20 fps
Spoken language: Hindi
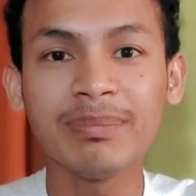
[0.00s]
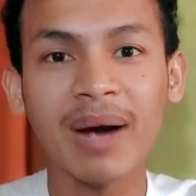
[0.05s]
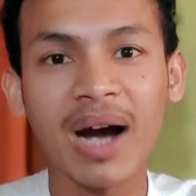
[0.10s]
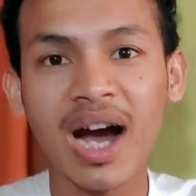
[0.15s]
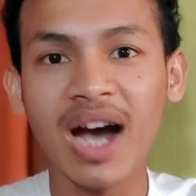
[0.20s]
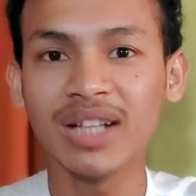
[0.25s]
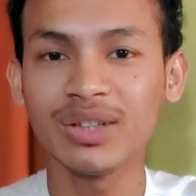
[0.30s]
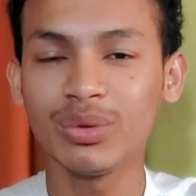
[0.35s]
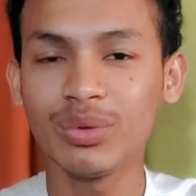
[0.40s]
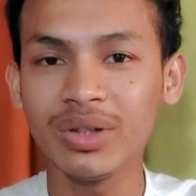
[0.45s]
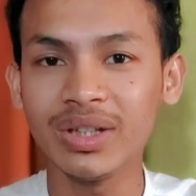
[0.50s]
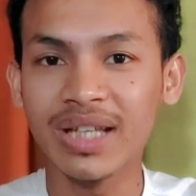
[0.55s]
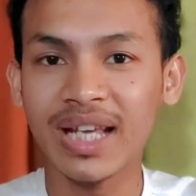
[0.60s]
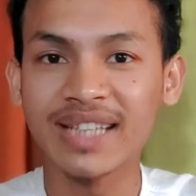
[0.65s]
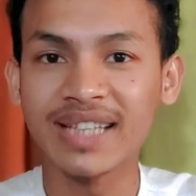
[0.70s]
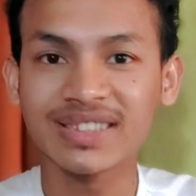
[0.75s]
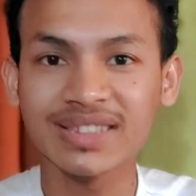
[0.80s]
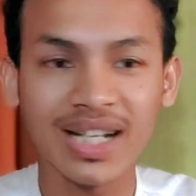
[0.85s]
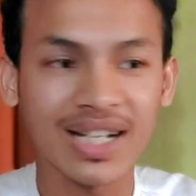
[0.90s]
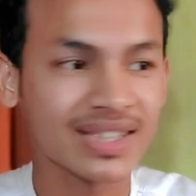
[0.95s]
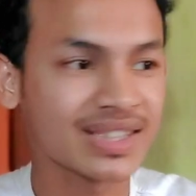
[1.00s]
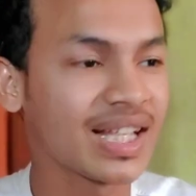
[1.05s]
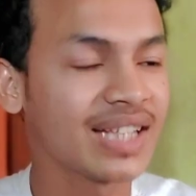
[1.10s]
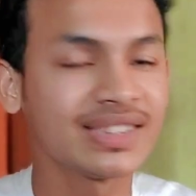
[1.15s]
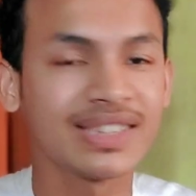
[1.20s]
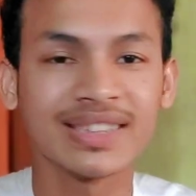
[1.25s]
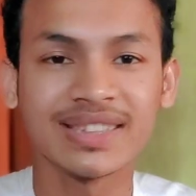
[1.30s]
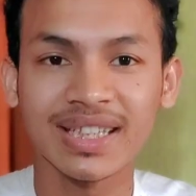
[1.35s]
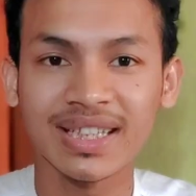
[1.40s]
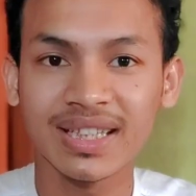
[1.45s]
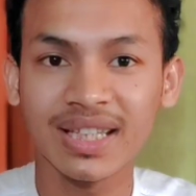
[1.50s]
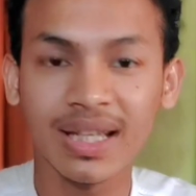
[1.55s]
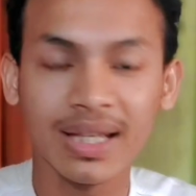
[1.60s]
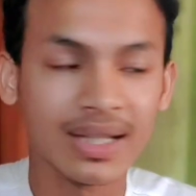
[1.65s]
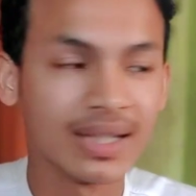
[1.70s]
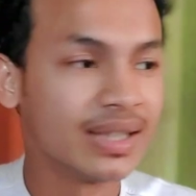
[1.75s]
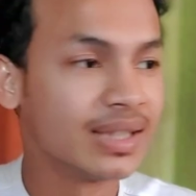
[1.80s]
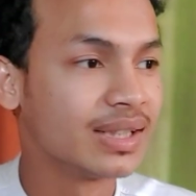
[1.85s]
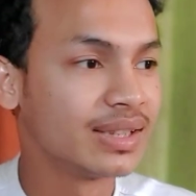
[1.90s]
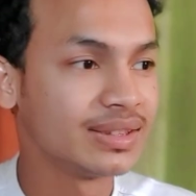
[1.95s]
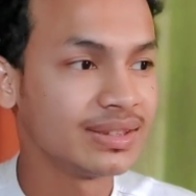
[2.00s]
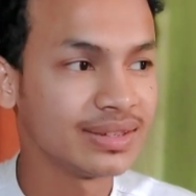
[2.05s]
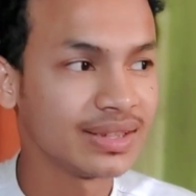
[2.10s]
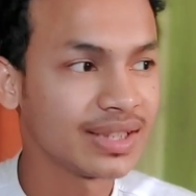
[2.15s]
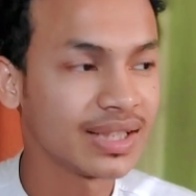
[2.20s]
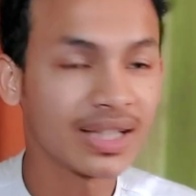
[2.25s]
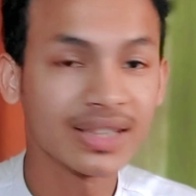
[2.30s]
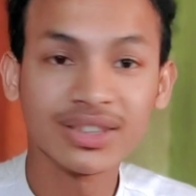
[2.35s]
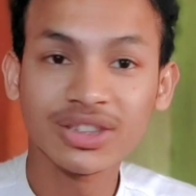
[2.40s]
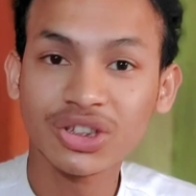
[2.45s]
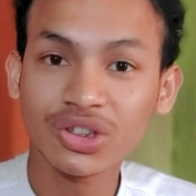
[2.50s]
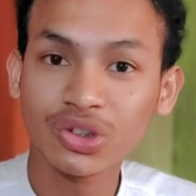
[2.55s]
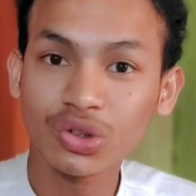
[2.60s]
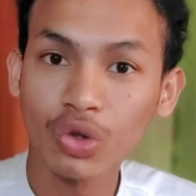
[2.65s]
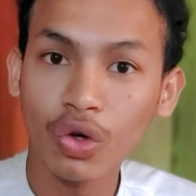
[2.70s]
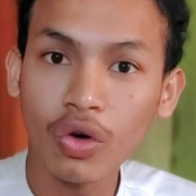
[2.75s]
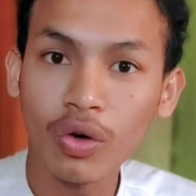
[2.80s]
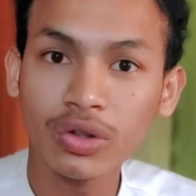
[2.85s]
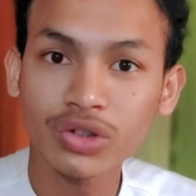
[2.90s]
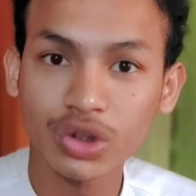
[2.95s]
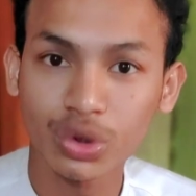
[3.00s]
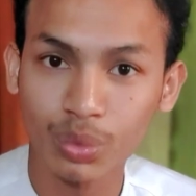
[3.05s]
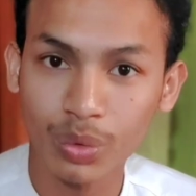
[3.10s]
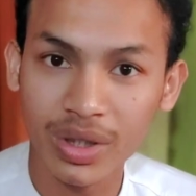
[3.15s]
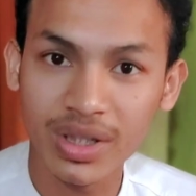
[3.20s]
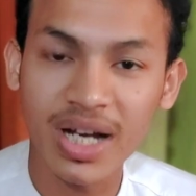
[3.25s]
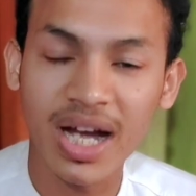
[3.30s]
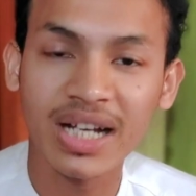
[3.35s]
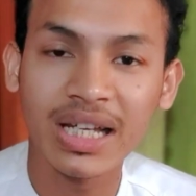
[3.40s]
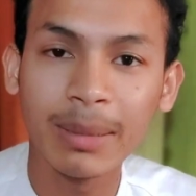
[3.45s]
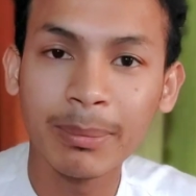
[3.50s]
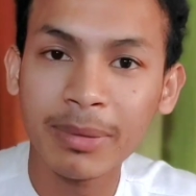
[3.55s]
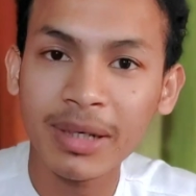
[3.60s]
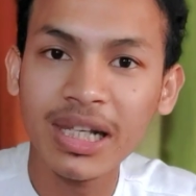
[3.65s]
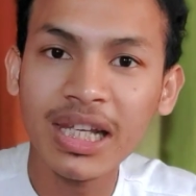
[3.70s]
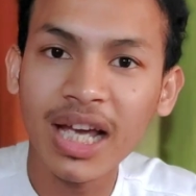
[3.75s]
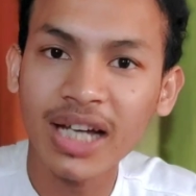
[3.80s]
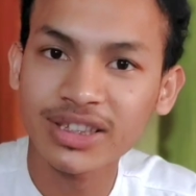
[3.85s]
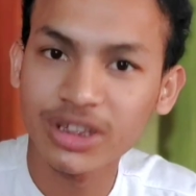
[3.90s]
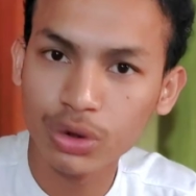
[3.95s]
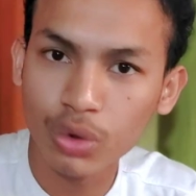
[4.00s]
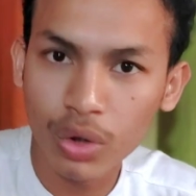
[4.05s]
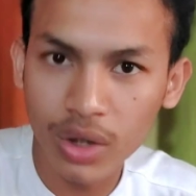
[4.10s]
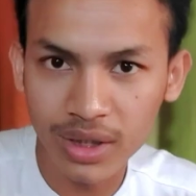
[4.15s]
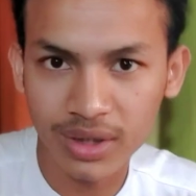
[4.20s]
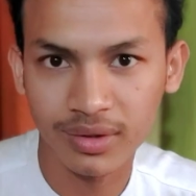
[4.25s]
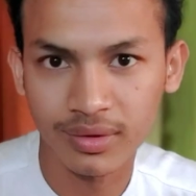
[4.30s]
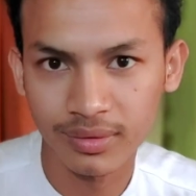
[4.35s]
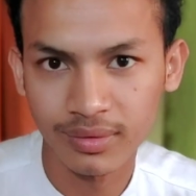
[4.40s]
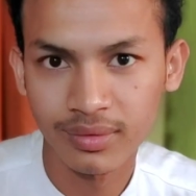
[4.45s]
महादूरी ऐसा लगता है जैसे के सो चूहे काके बिल्ली हचको गई